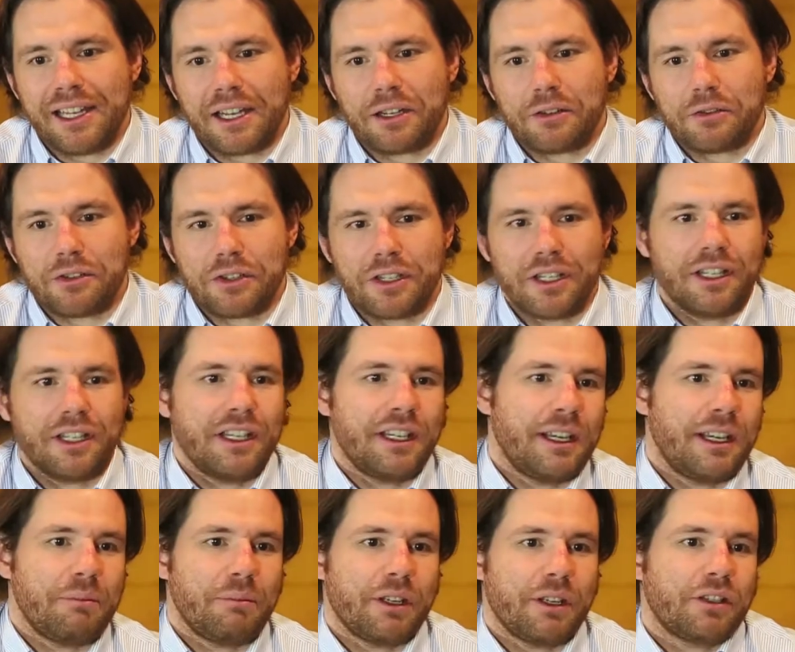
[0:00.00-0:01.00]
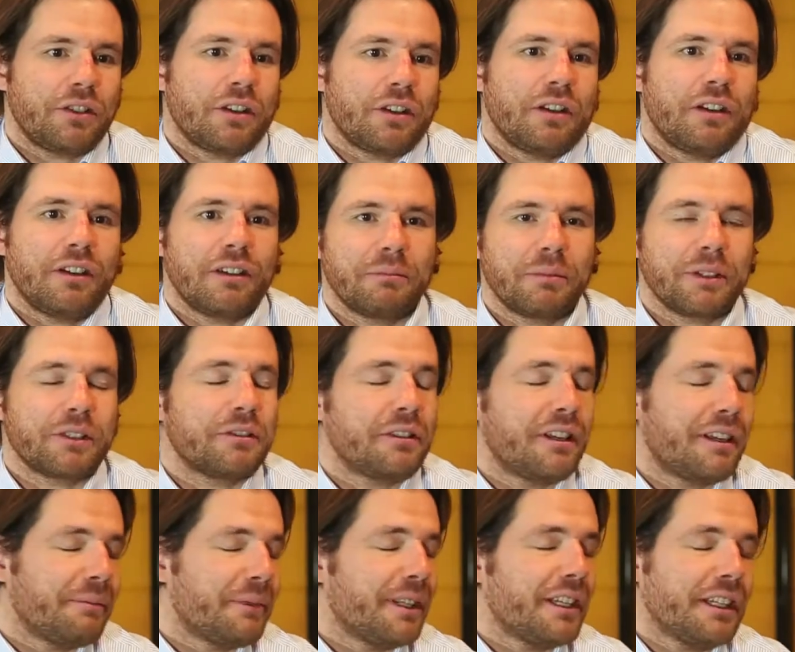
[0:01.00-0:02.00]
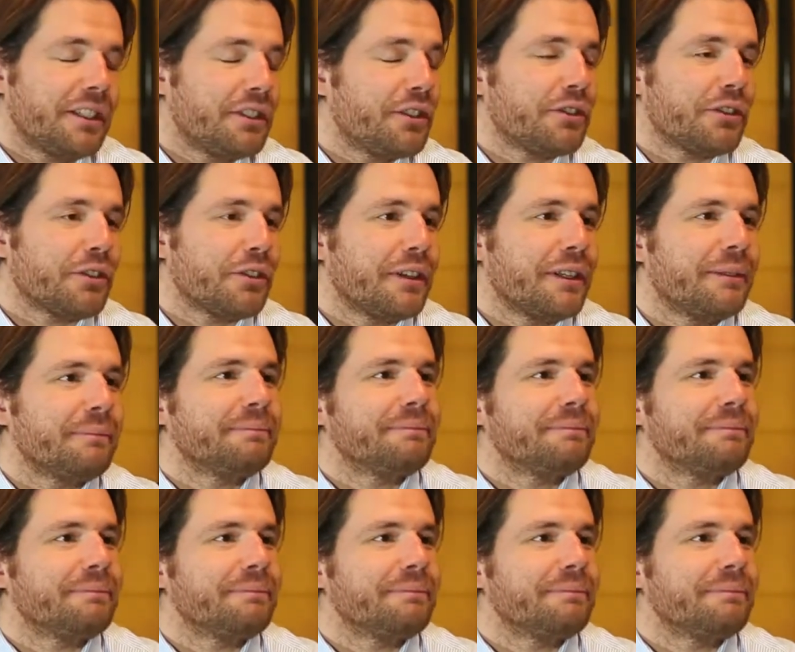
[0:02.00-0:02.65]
e così, e perciò ho preso la mia decisione.